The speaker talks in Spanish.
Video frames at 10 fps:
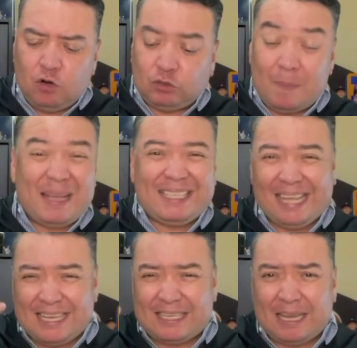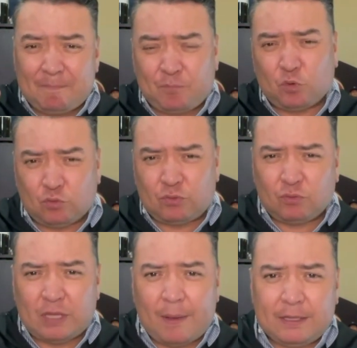Los demás Tigres, tú,
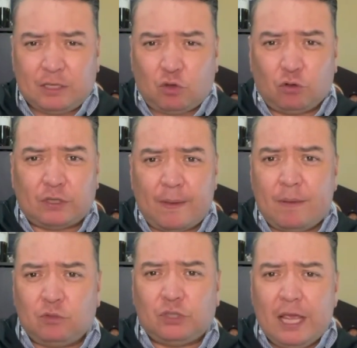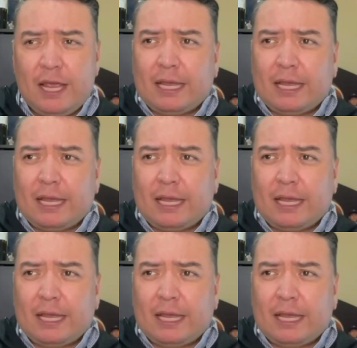tú, sabes y todos sabemos